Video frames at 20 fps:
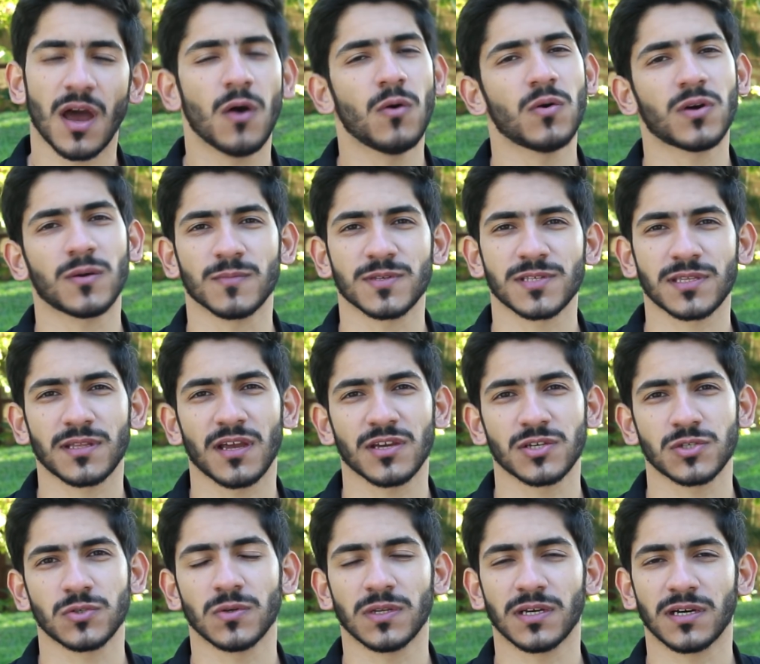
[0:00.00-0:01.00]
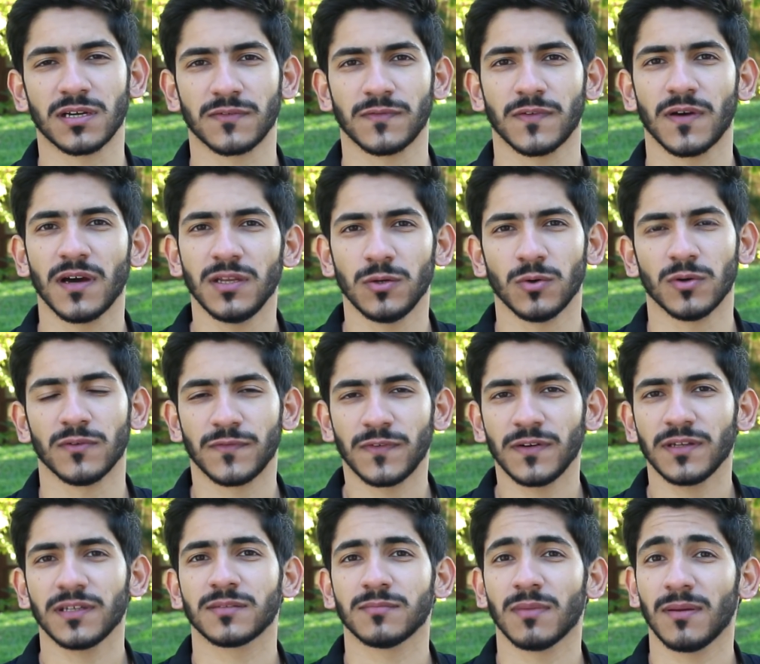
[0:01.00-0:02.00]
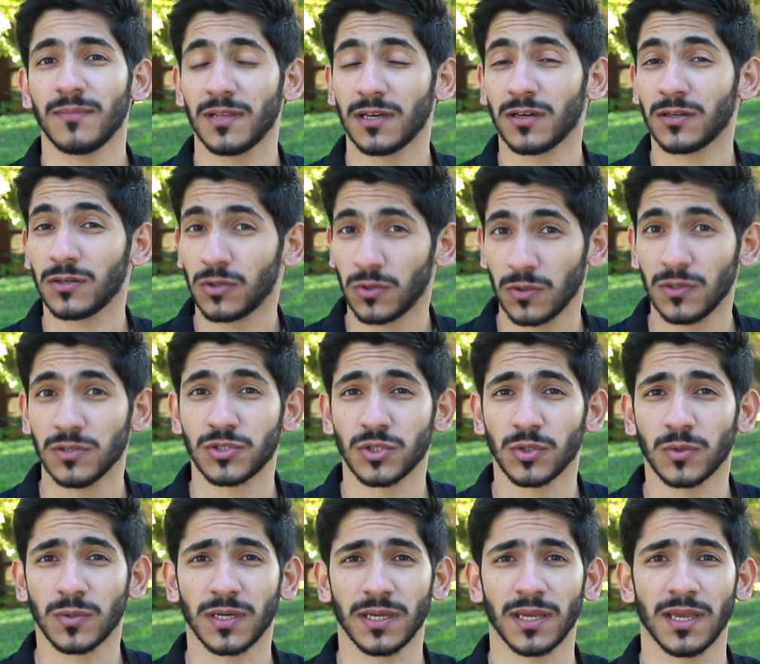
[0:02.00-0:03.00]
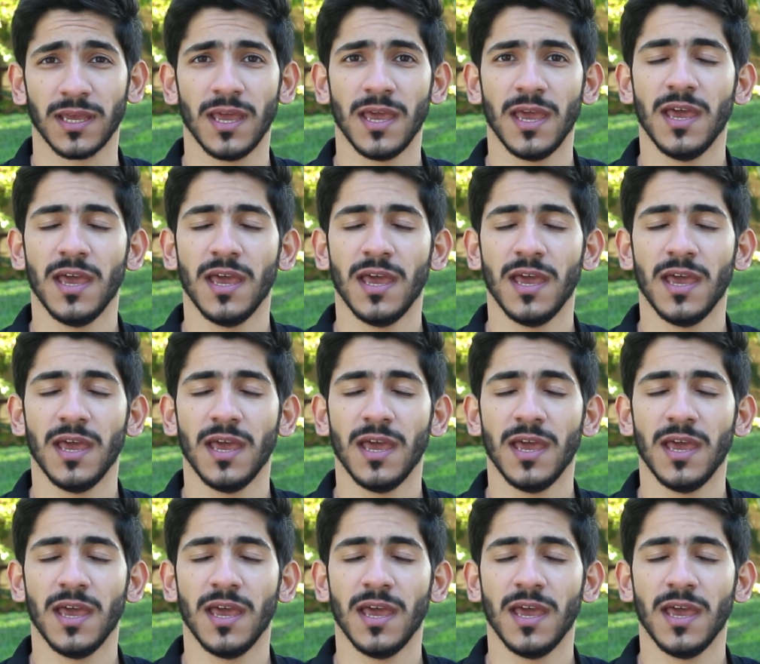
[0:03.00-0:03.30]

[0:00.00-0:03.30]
أو 15 دولار فأني وفرت مبلغ كلش هواية